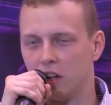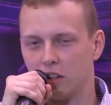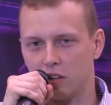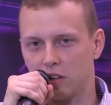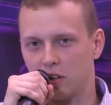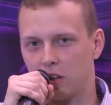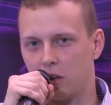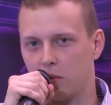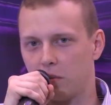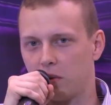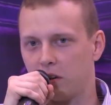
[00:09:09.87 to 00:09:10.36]

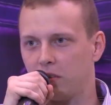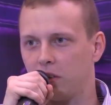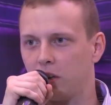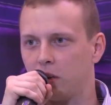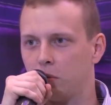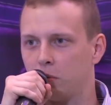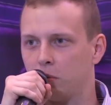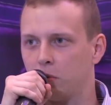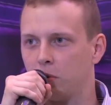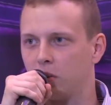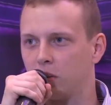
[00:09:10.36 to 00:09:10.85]
to
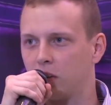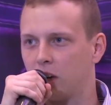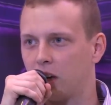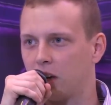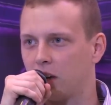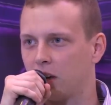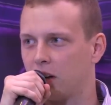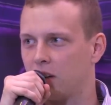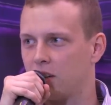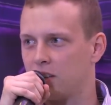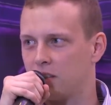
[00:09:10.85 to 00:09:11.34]
naprawdę biuro
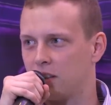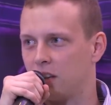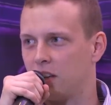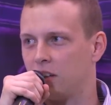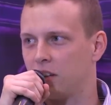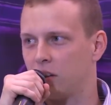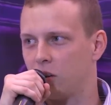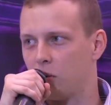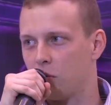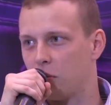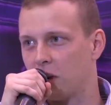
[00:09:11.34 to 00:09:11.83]
karier jest dla
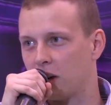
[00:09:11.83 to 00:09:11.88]
niego